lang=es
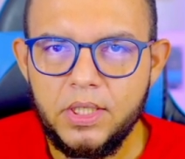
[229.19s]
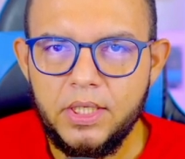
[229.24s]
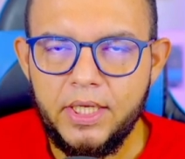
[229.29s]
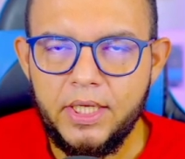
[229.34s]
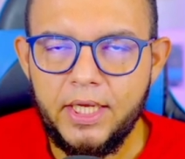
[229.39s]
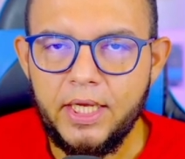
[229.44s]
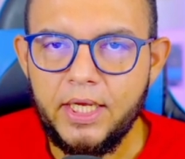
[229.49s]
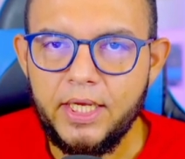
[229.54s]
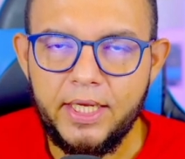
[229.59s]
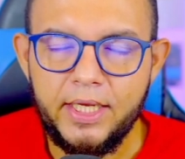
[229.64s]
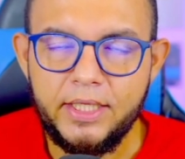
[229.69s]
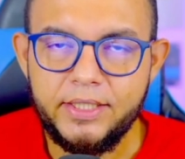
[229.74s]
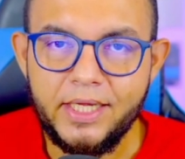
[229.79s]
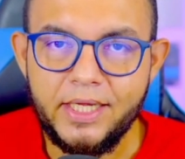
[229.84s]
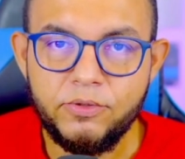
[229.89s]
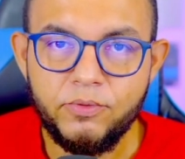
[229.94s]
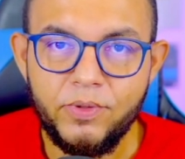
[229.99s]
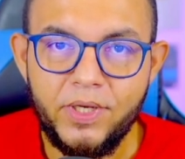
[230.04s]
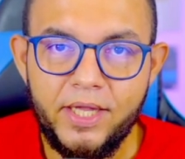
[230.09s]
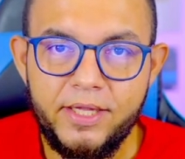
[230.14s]
Eh,
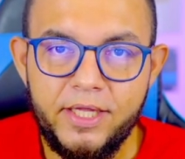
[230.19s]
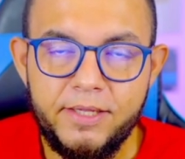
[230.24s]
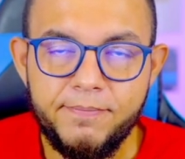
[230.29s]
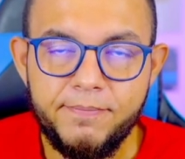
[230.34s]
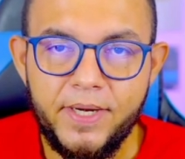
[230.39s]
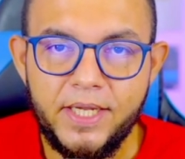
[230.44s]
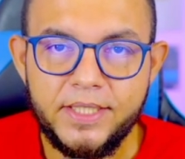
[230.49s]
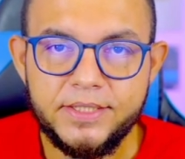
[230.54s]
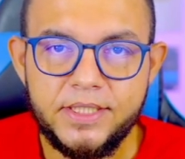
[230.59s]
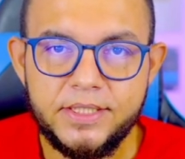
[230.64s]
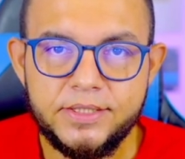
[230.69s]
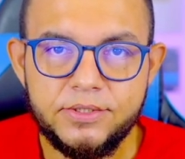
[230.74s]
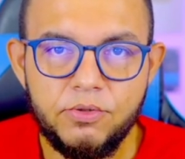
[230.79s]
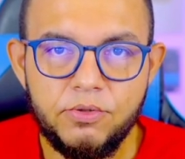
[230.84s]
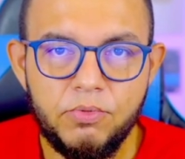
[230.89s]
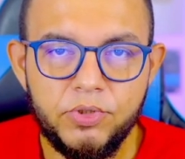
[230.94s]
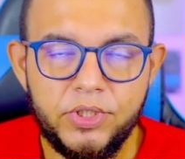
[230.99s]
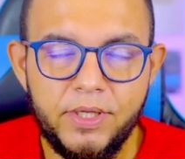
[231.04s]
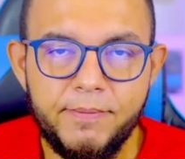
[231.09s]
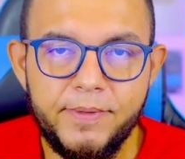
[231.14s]
tanto en las empresas
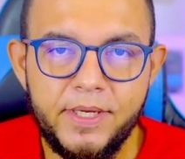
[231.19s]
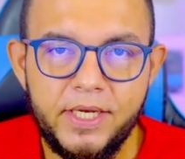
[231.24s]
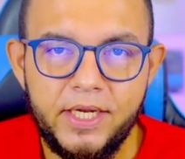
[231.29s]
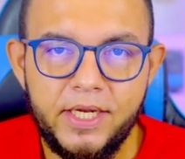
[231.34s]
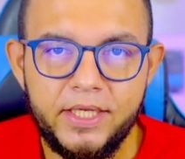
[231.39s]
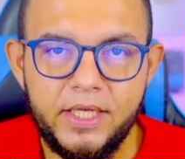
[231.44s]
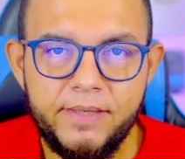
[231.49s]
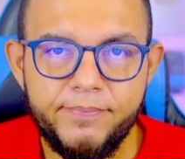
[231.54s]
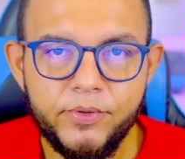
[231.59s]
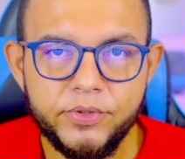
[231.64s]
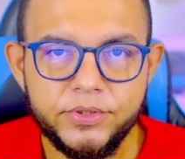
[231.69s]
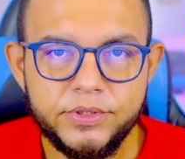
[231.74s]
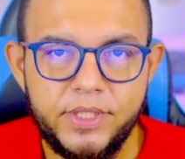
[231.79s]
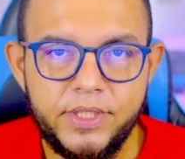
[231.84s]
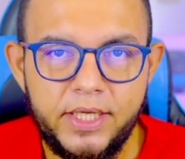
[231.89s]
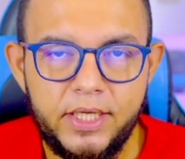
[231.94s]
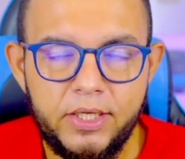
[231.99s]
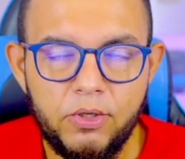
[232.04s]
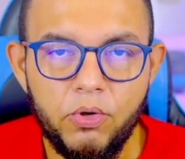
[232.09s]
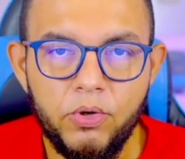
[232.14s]
como también en equipos
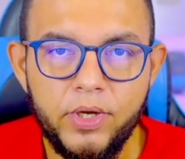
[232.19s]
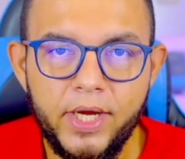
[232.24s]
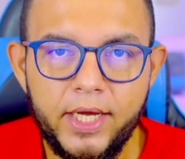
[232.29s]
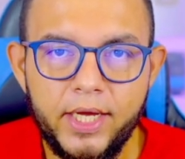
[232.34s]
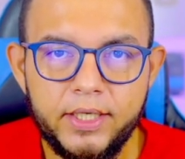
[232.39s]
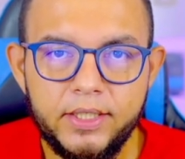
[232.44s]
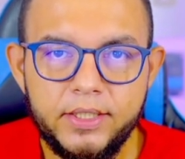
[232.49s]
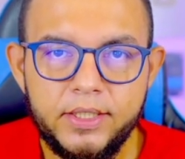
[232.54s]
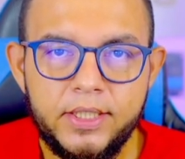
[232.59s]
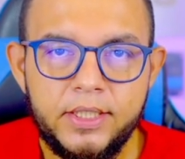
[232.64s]
de hogar.